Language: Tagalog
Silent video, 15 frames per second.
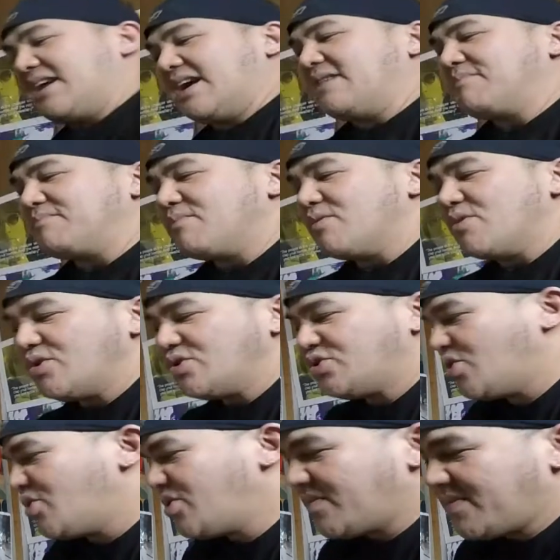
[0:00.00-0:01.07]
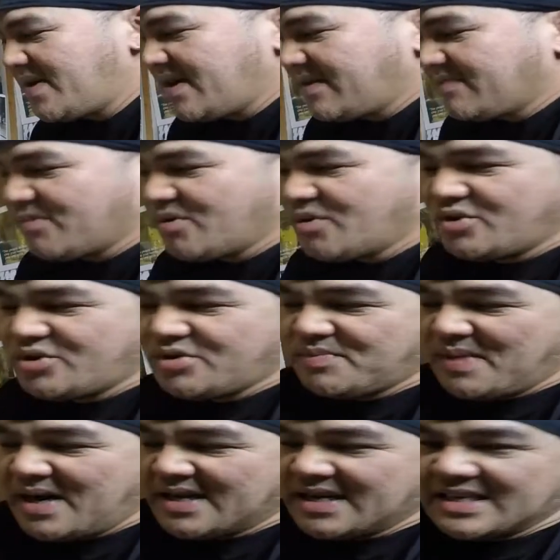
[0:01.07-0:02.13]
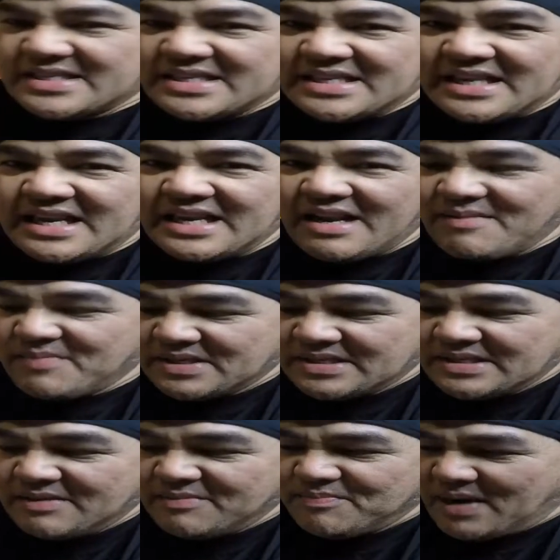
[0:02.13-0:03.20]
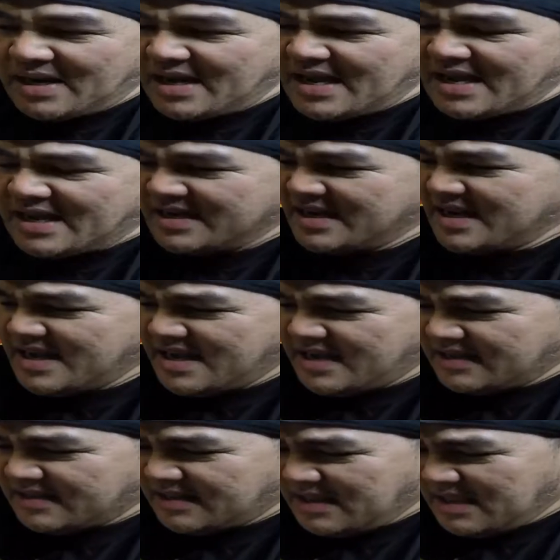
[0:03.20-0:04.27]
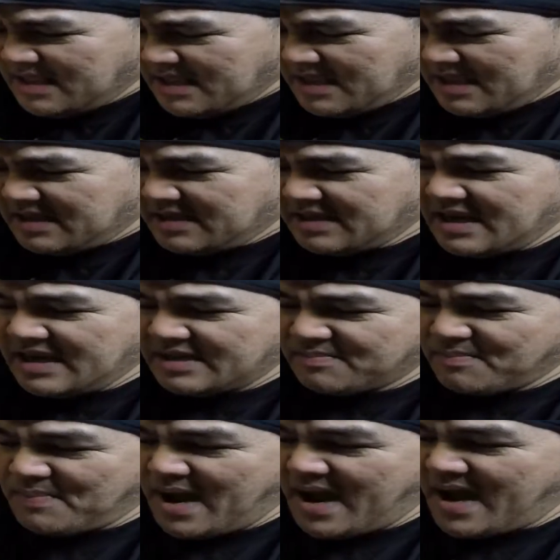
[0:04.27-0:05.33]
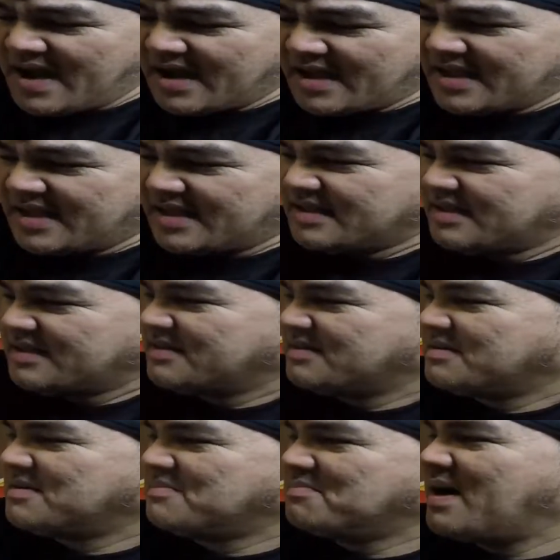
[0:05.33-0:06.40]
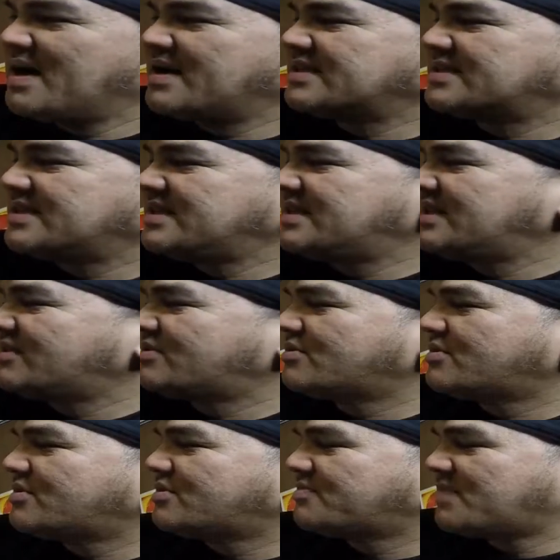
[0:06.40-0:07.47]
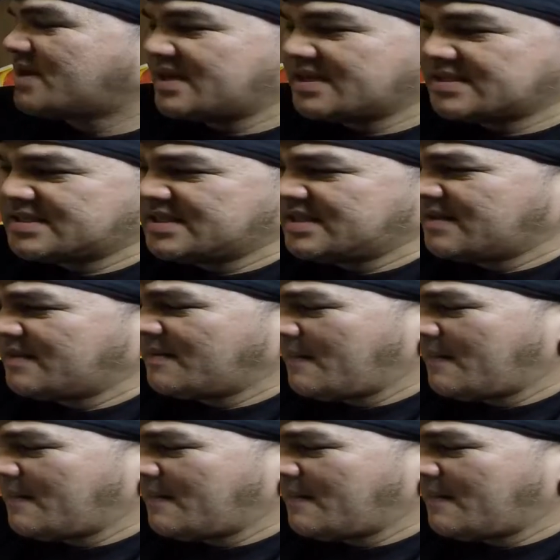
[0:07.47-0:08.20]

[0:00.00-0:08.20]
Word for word: ang Mojo naman, Mojo Magazine, naglabas din pala ng Get Back. Magazine din to, magazine.